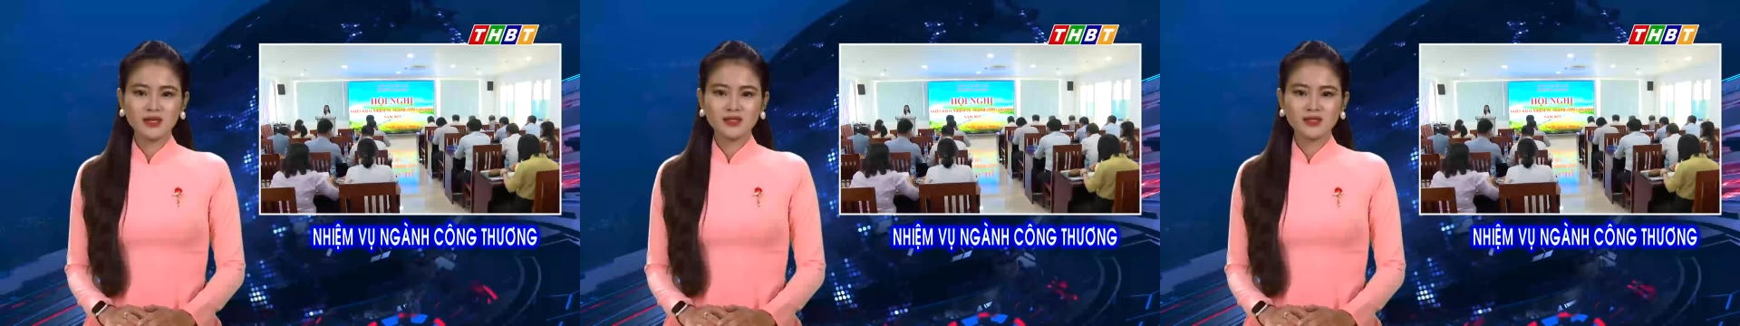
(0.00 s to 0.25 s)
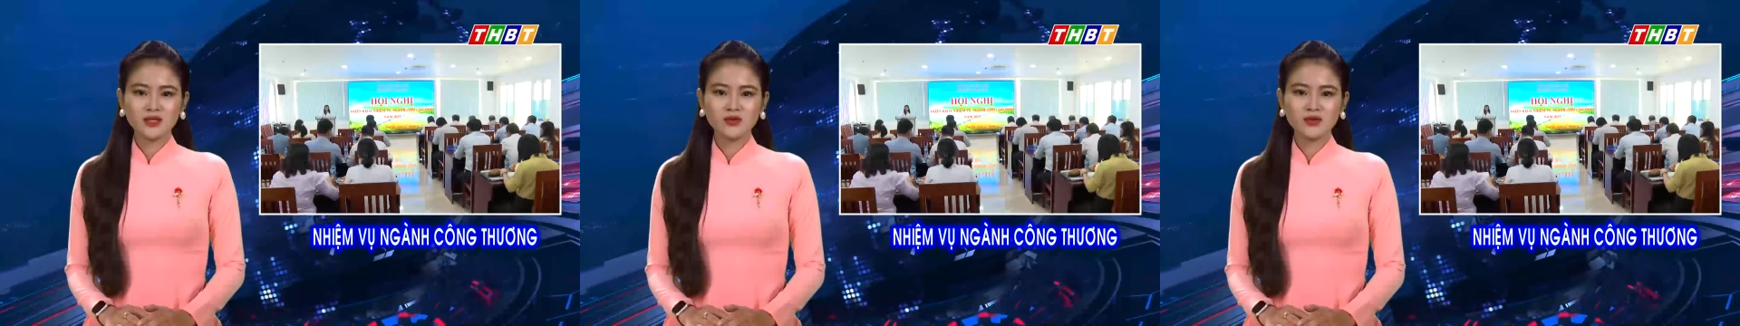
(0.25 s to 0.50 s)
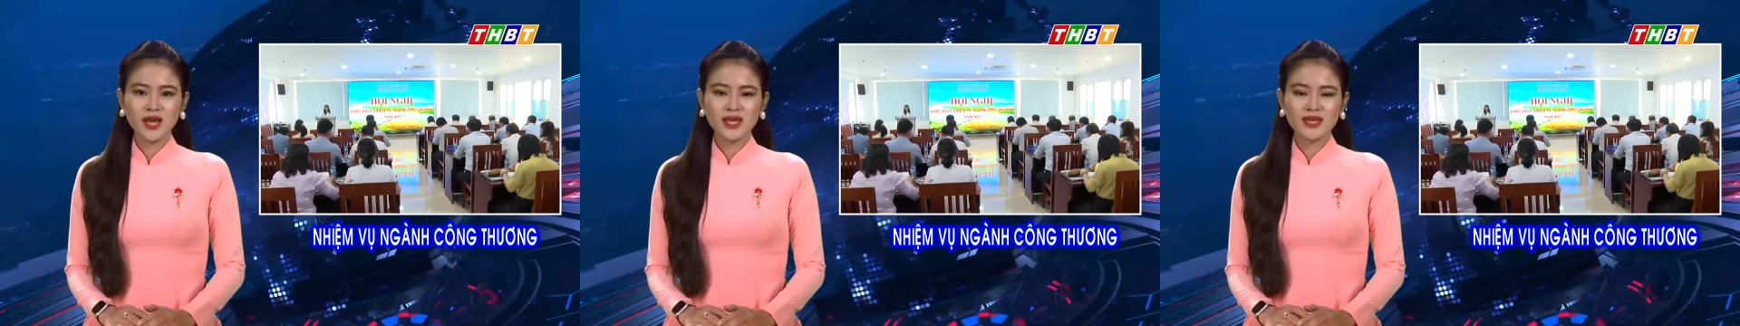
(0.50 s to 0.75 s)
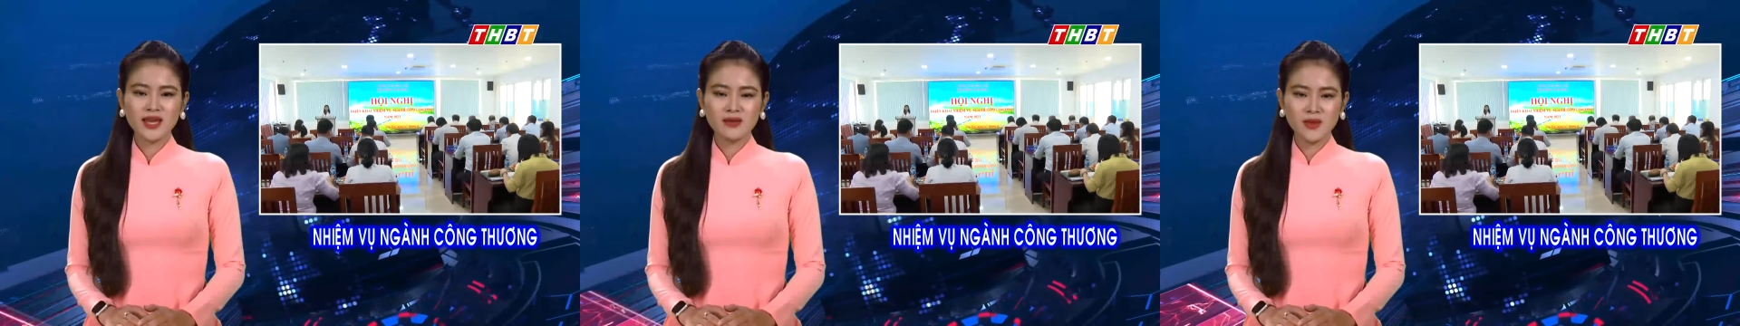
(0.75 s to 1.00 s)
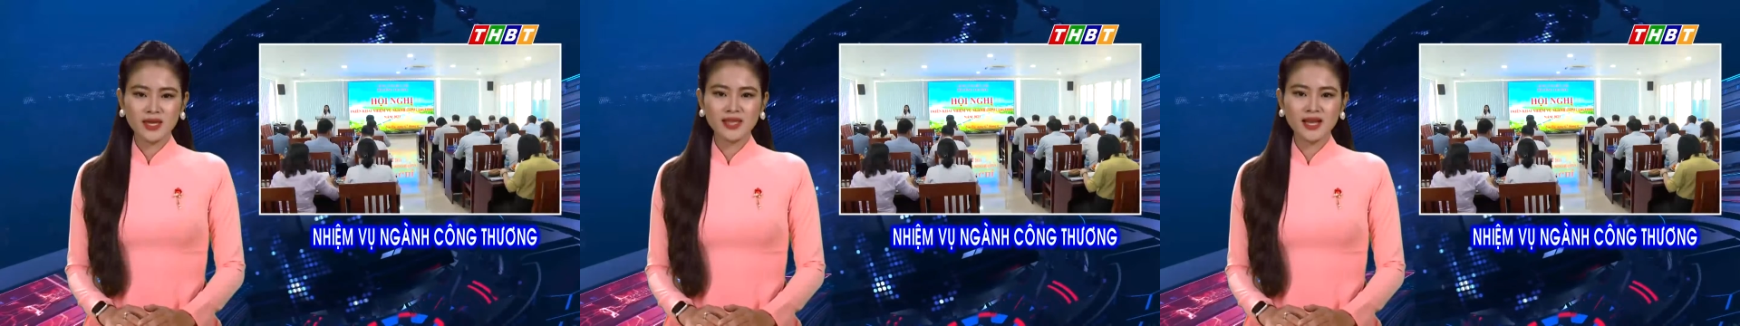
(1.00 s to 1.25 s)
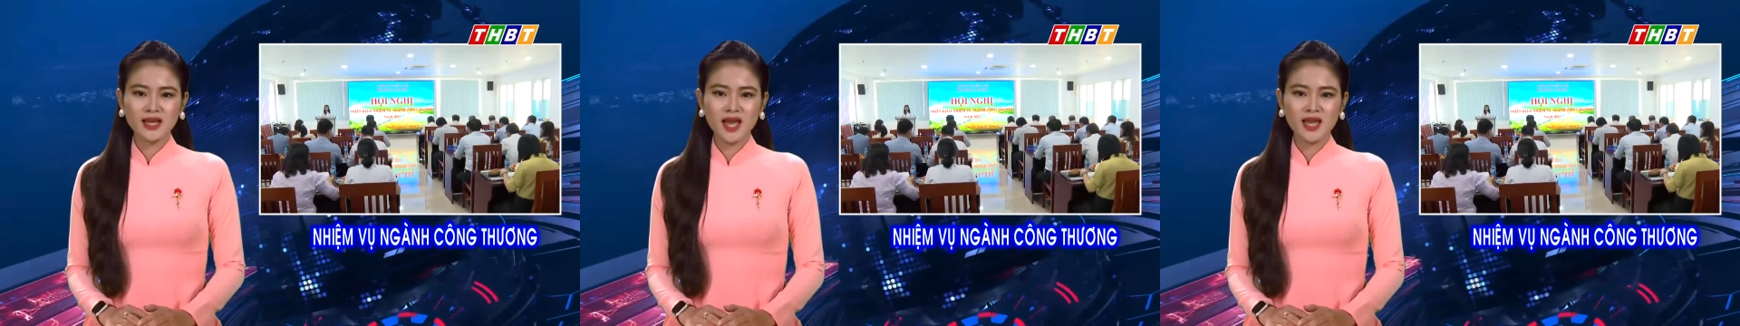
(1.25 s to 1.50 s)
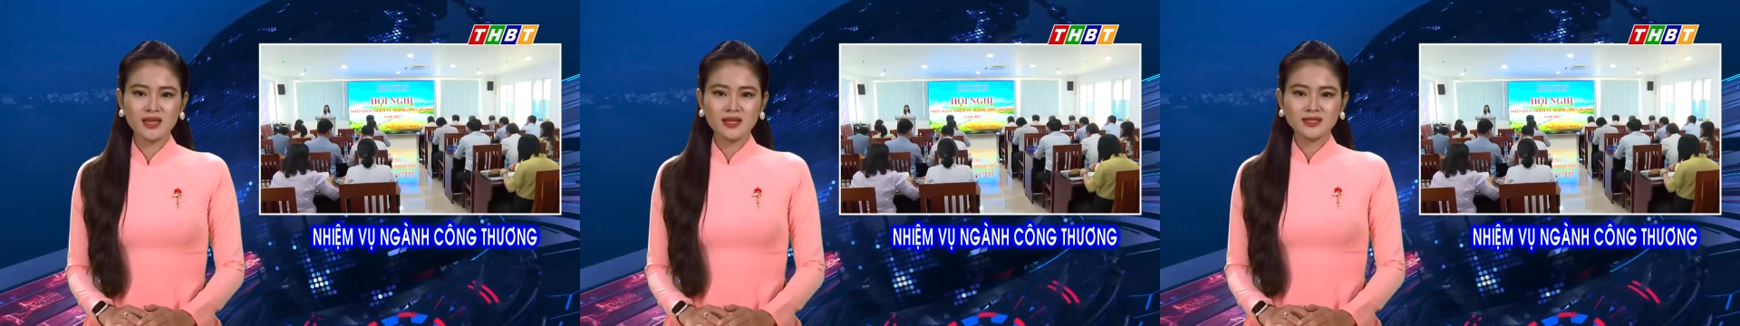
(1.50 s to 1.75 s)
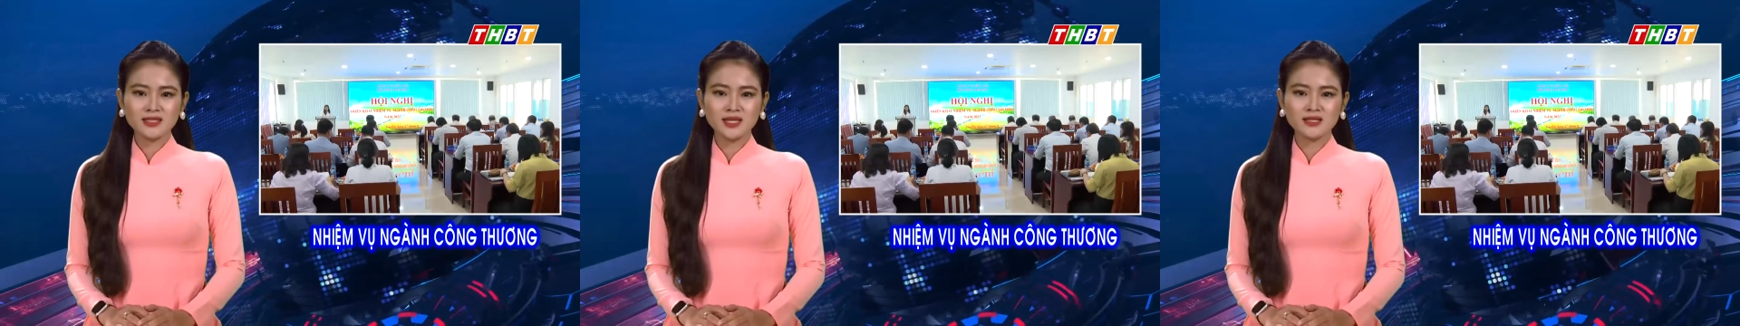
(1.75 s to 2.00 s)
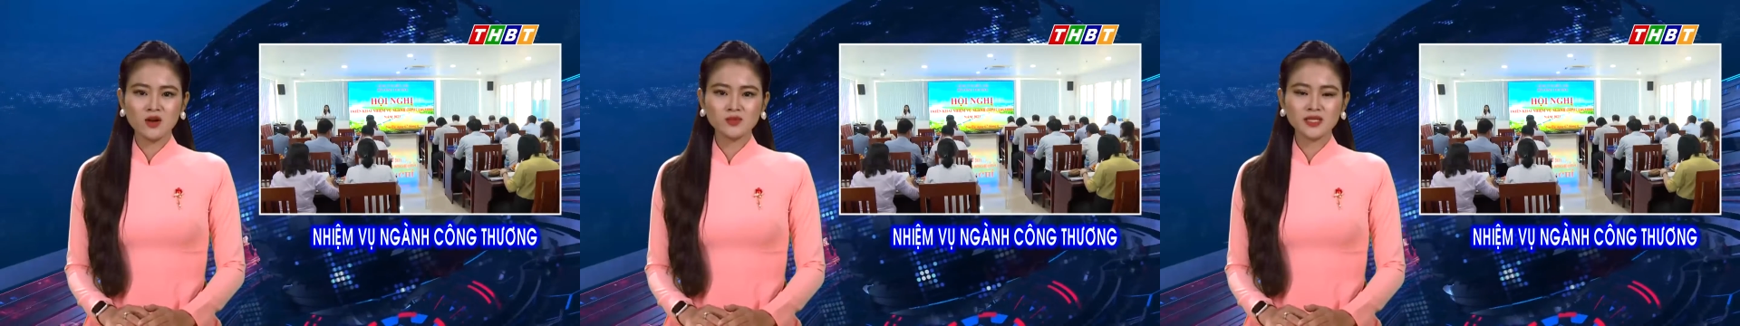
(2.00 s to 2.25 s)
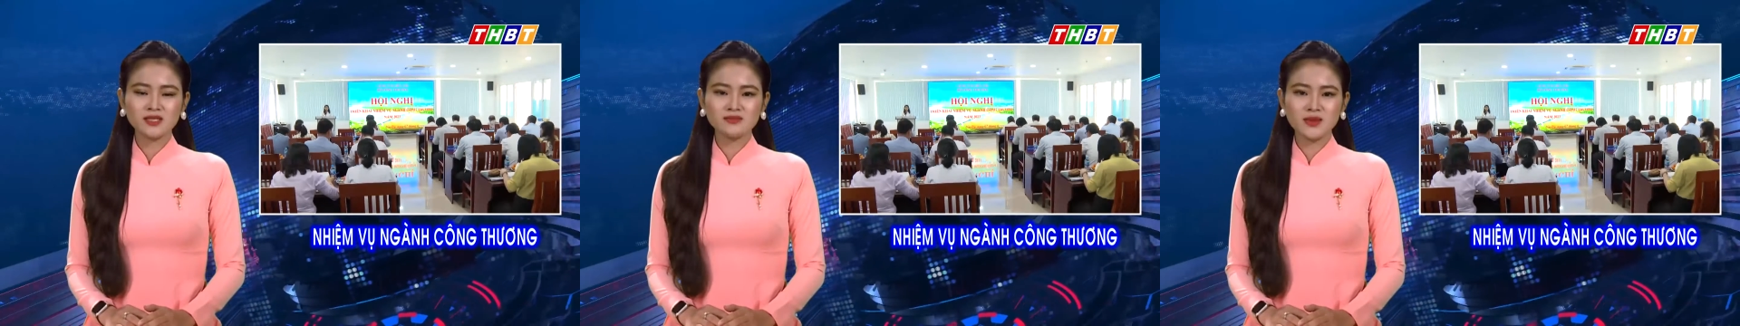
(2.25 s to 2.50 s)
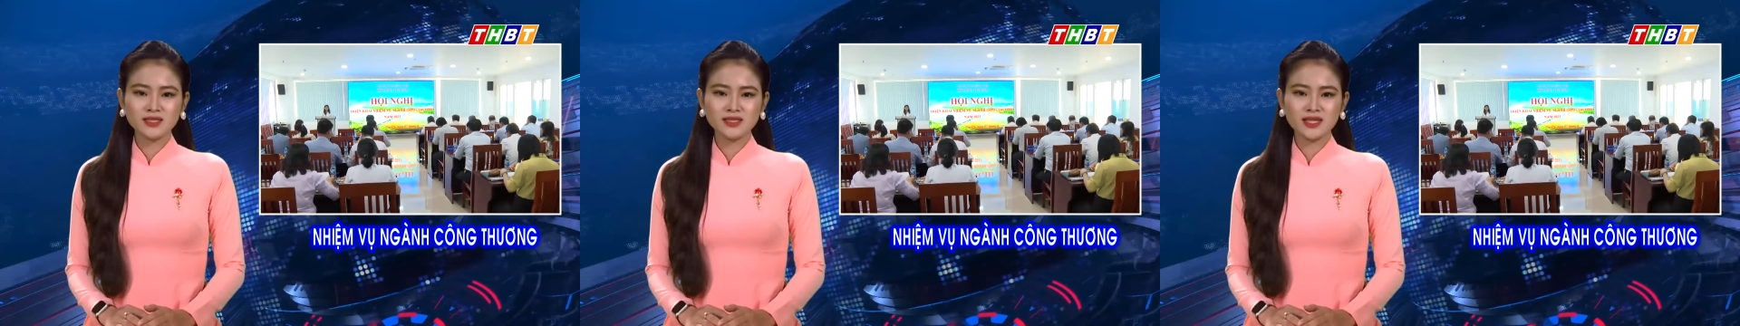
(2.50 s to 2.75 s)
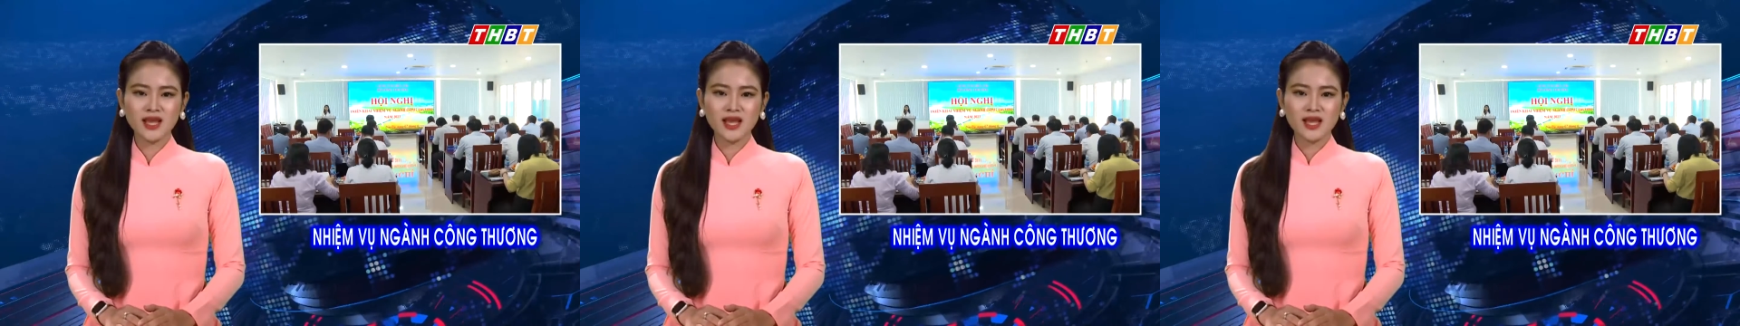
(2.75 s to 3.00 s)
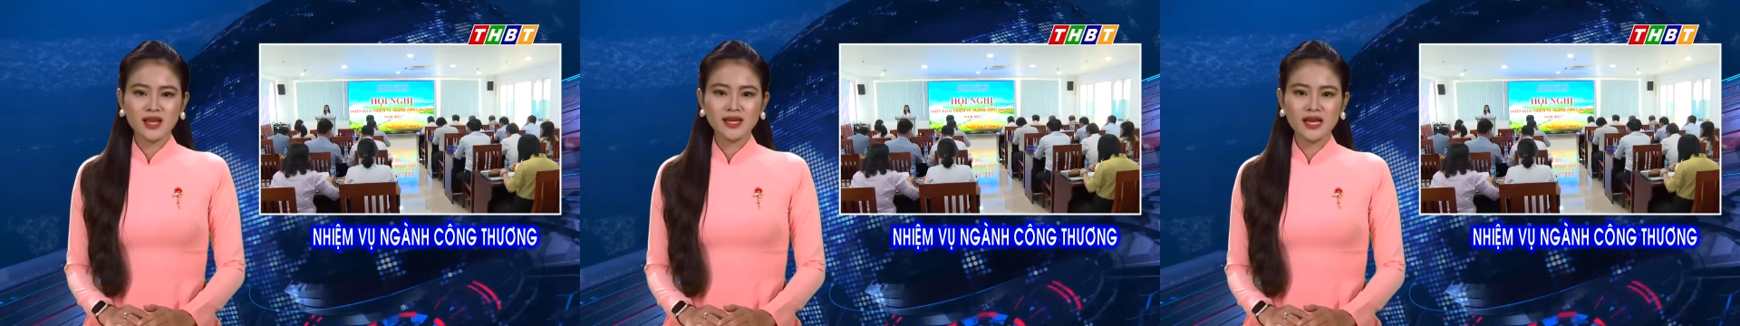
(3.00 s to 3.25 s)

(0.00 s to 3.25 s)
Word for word: Chiều nay ngày 7 tháng 2, Sở Công Thương Bến Tre